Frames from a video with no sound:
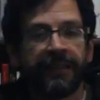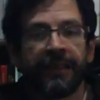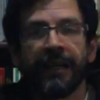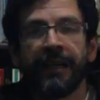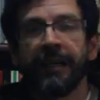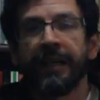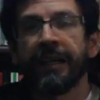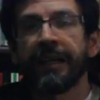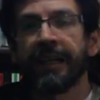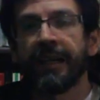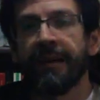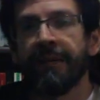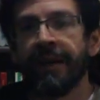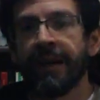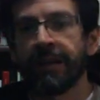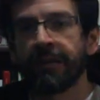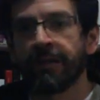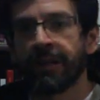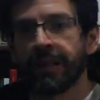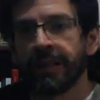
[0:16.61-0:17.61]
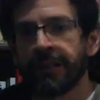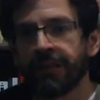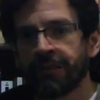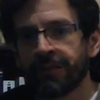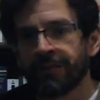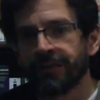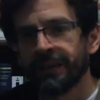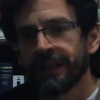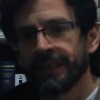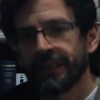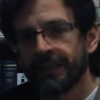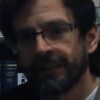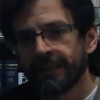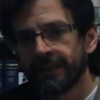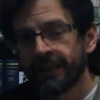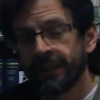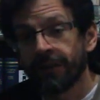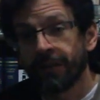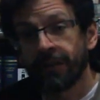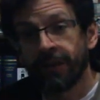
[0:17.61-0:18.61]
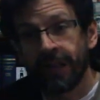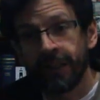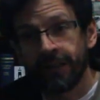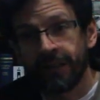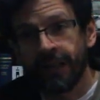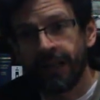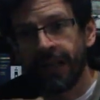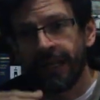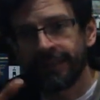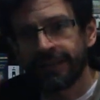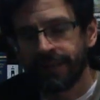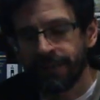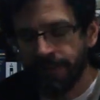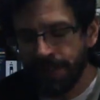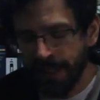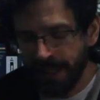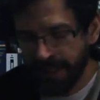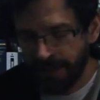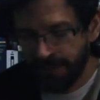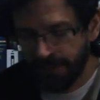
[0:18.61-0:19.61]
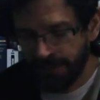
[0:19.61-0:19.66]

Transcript: eh, grabar durante los fines, digo durante la semana,